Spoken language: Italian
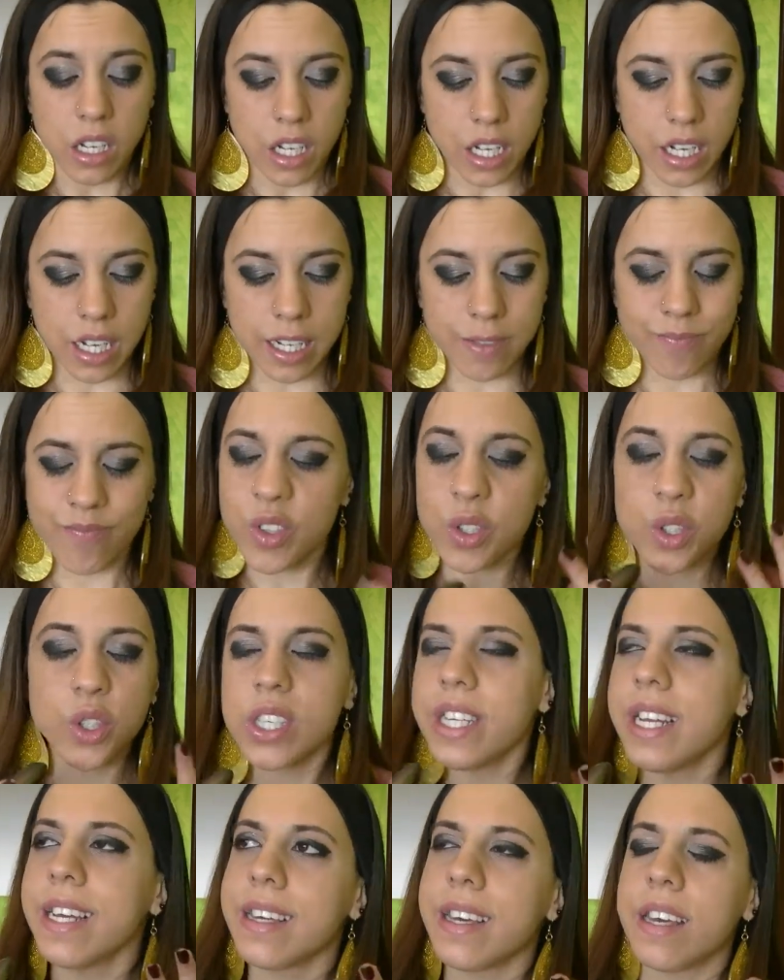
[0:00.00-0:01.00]
Eh, non so
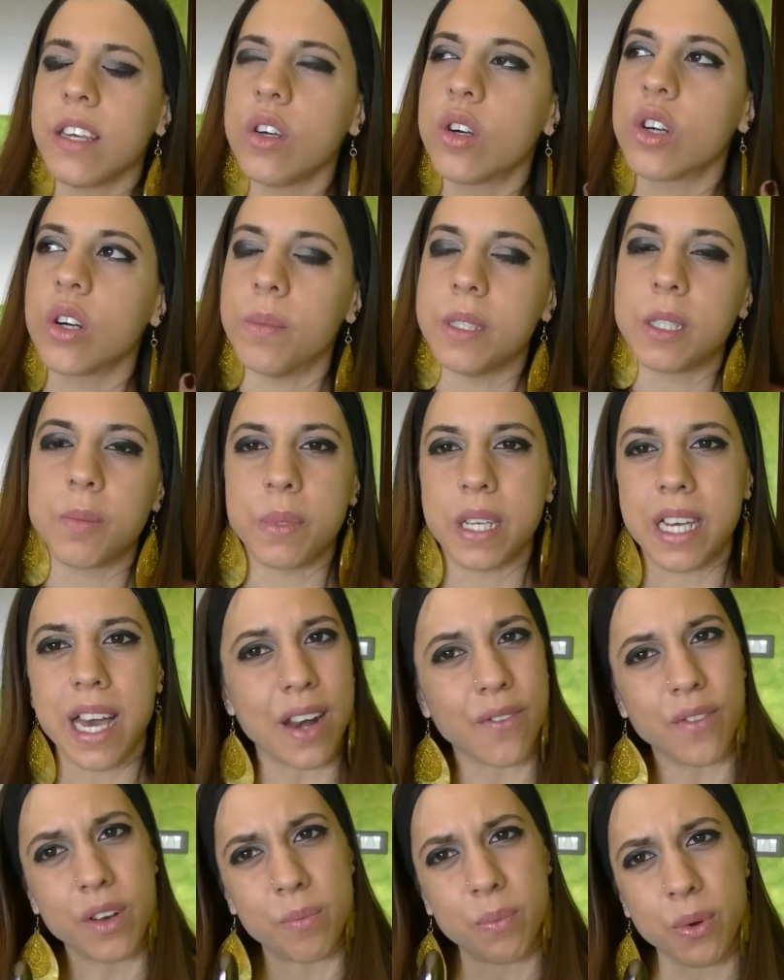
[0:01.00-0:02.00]
neanche io come
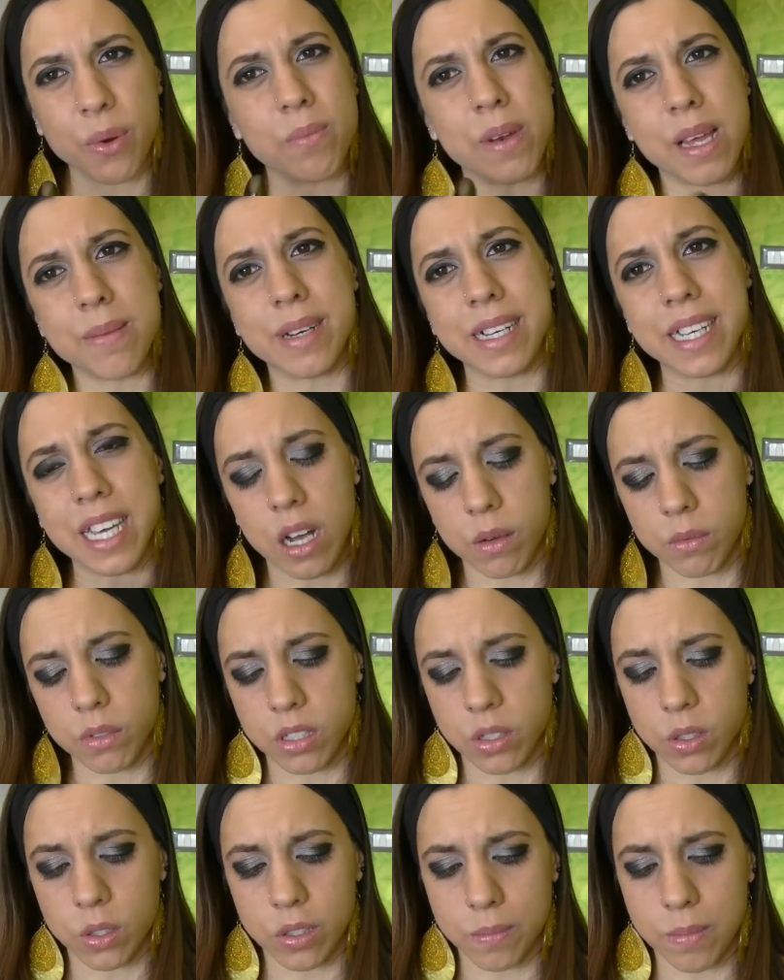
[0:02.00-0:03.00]
spiegarvi il problema che ha
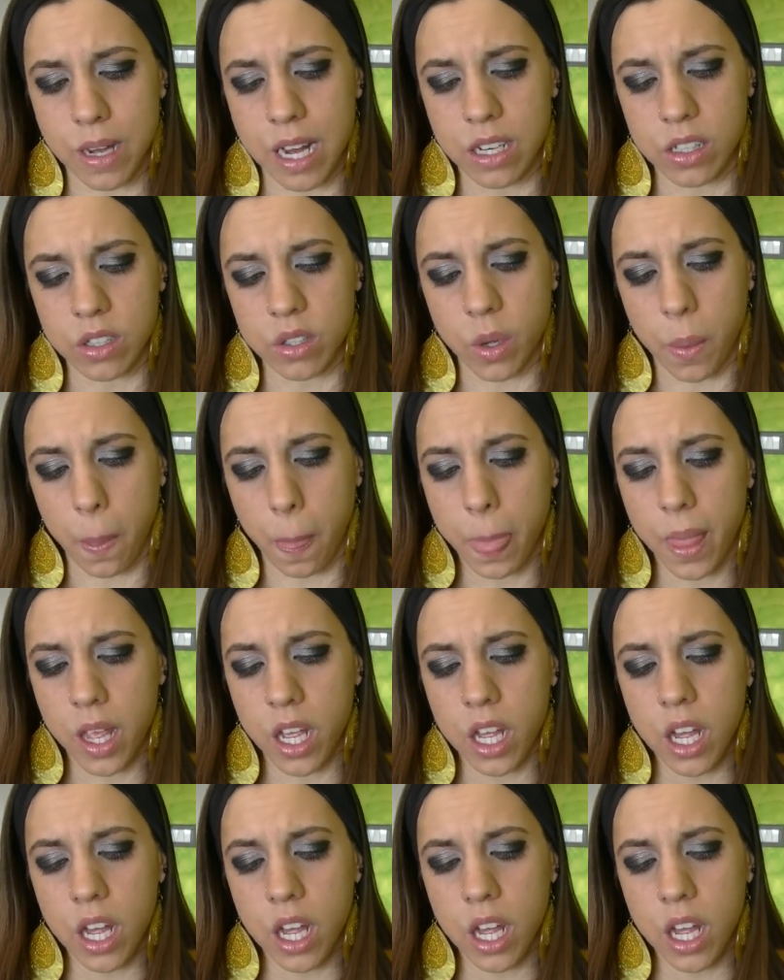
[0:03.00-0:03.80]
questo smalto.